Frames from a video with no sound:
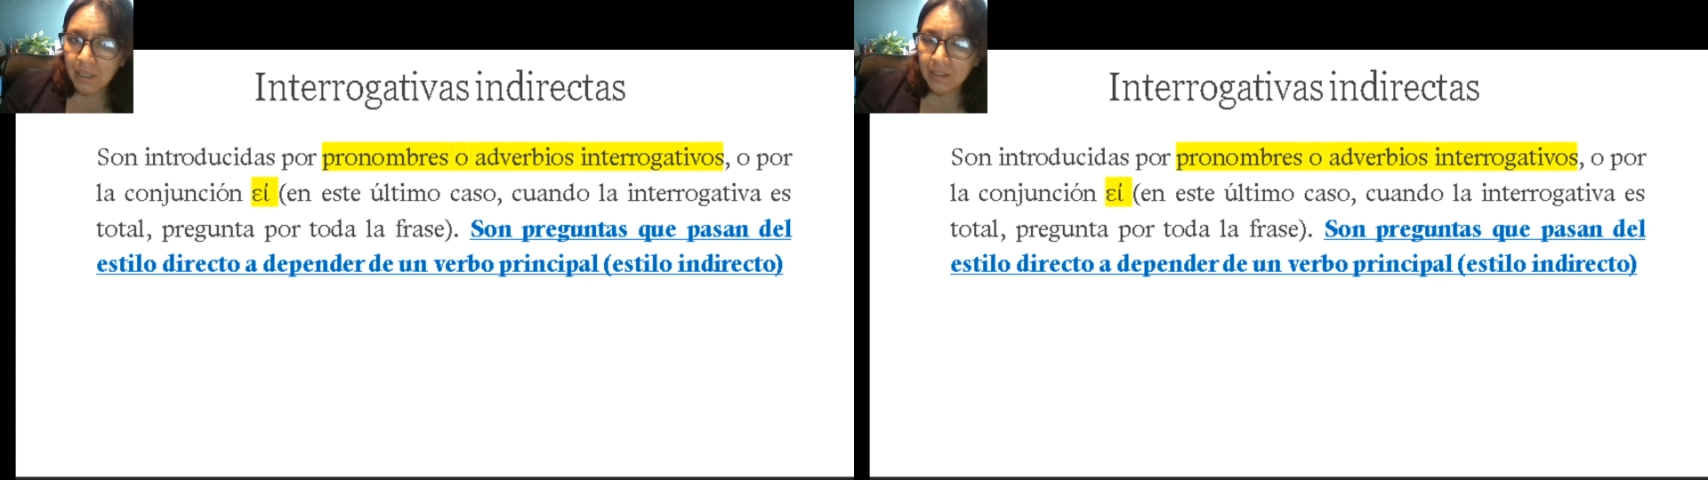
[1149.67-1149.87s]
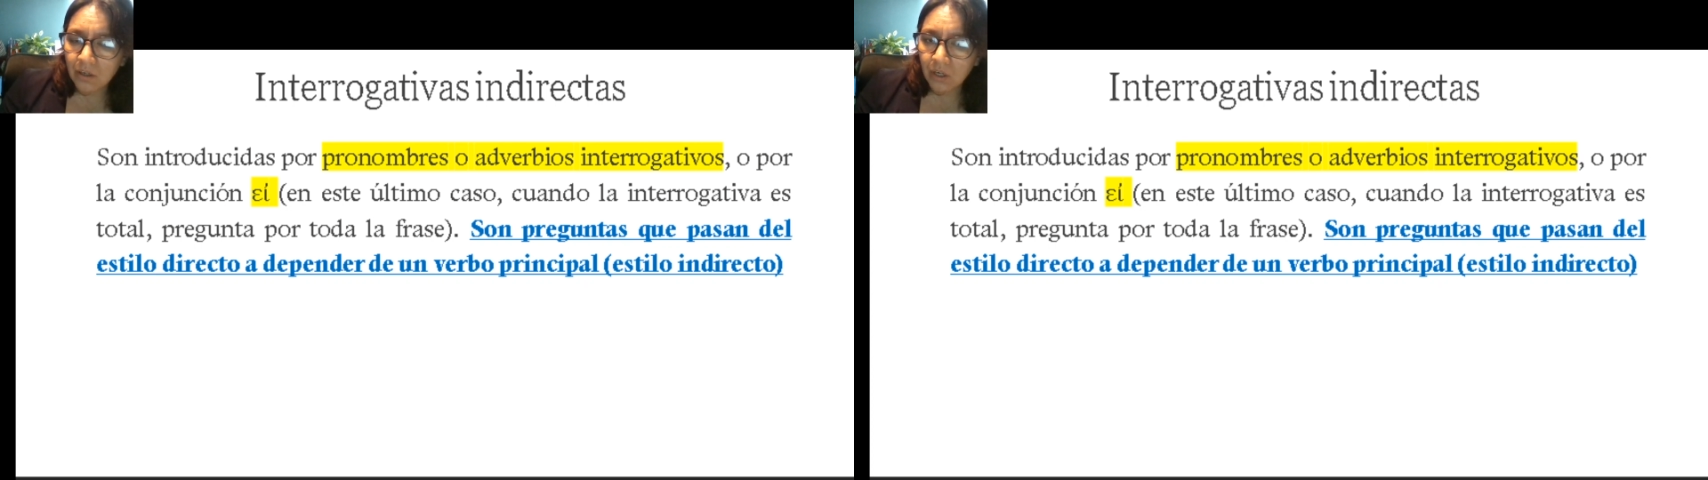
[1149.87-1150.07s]

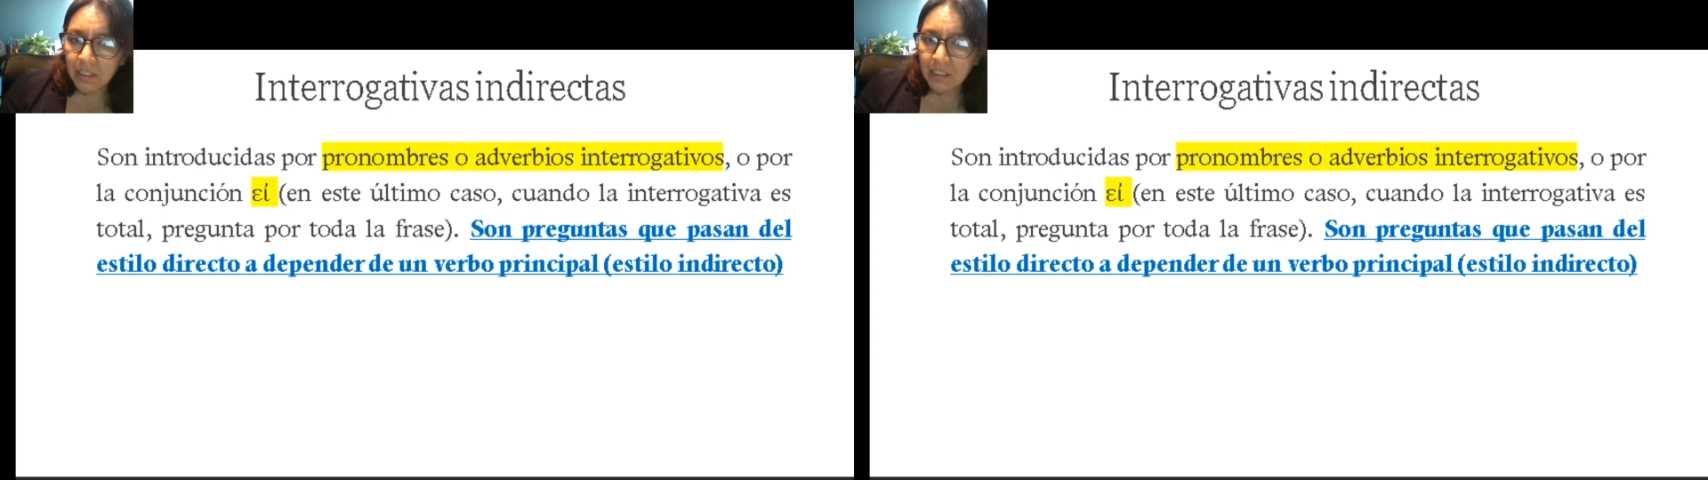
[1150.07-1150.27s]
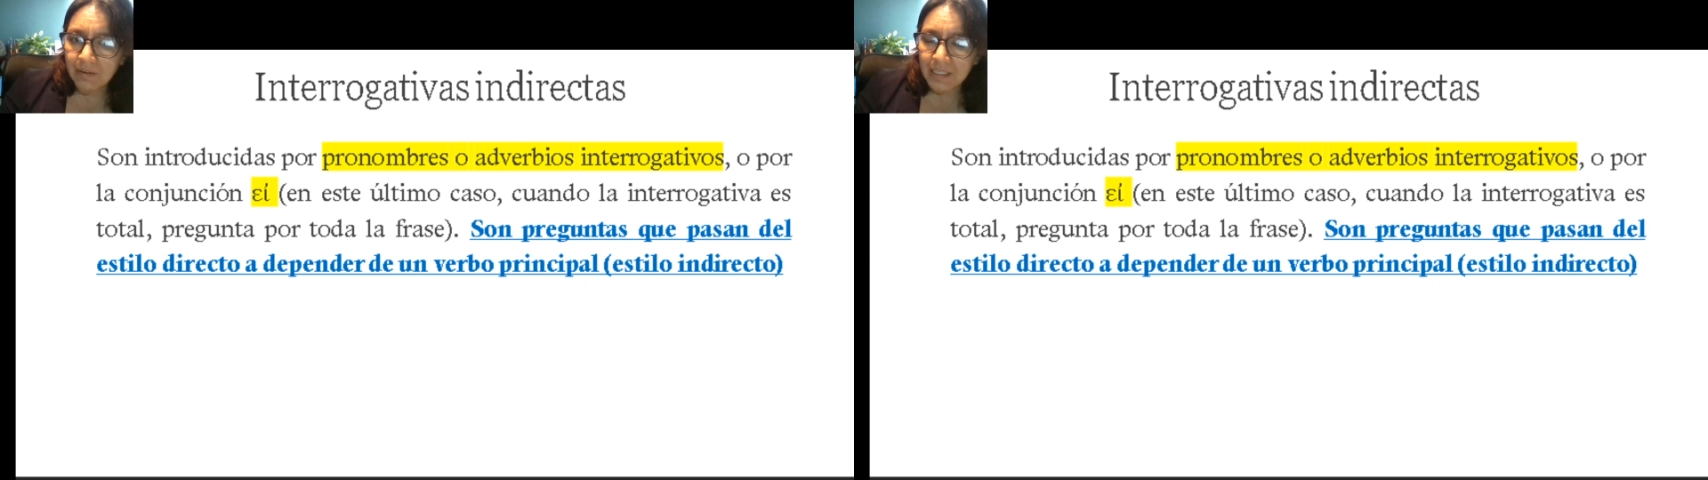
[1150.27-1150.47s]

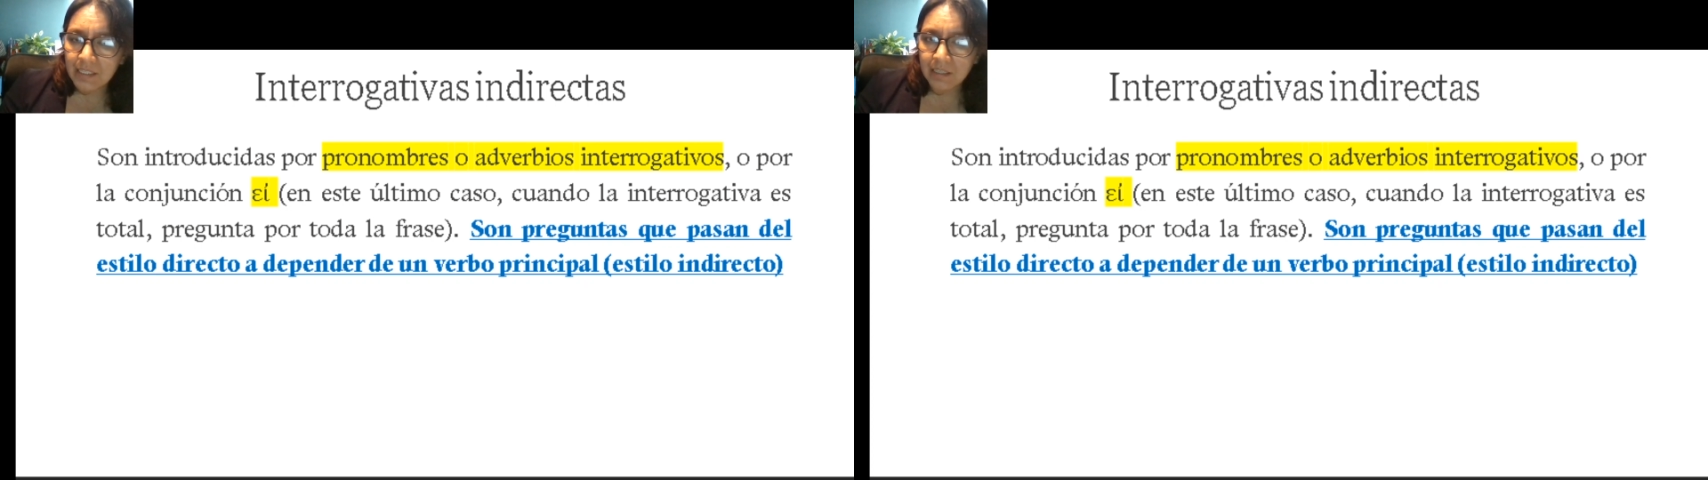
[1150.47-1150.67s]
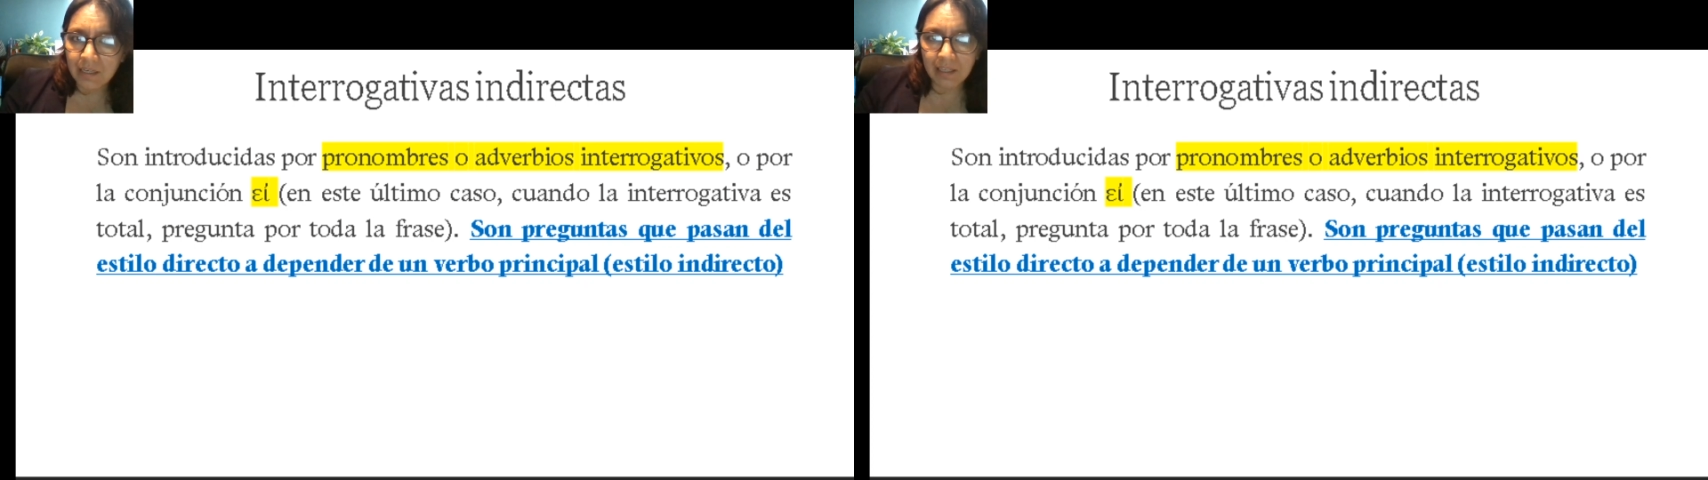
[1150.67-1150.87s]
interrogativas
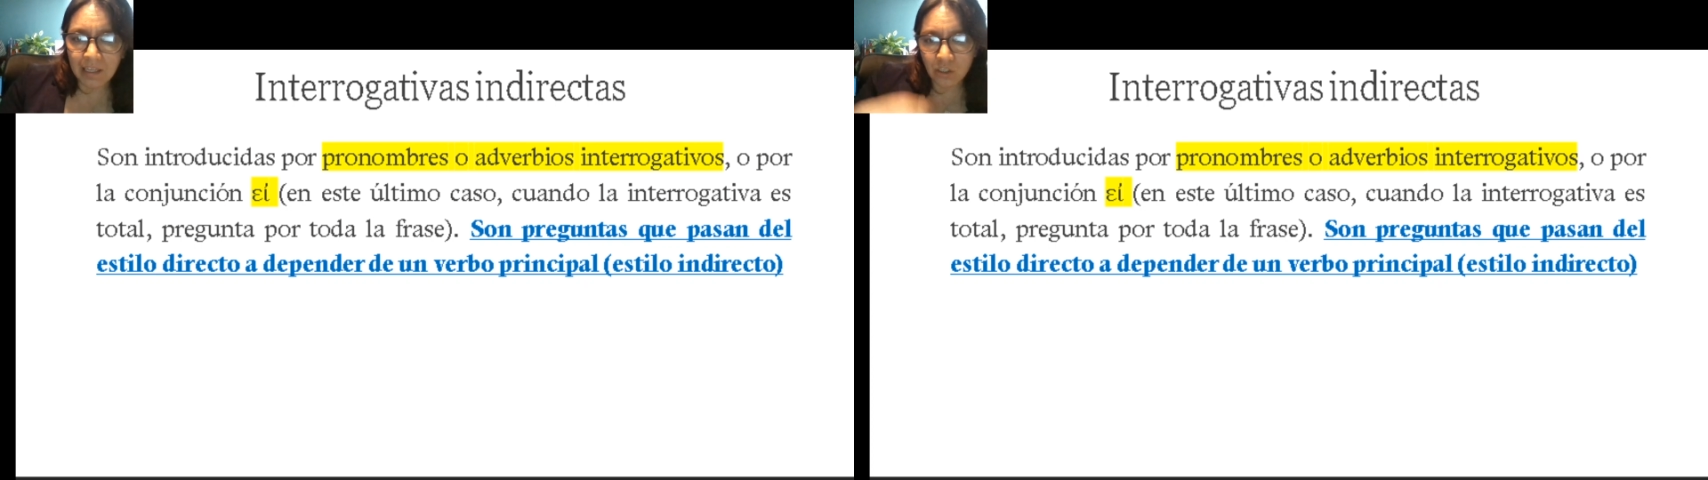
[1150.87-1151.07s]
indirectas